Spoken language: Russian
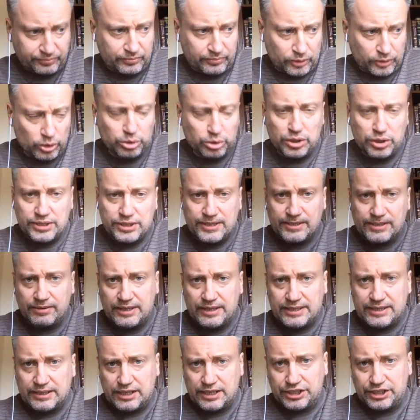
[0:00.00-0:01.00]
Ну, то есть
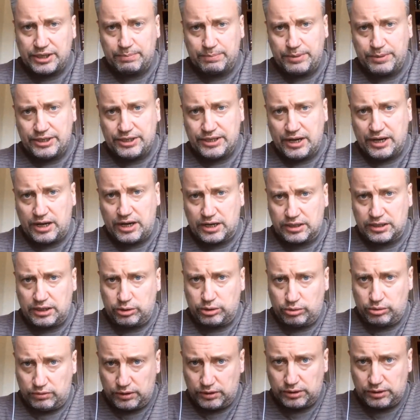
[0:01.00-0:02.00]
называется наша песня
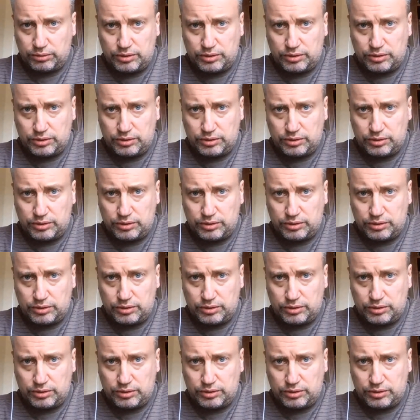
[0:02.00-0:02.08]
Гарнанова.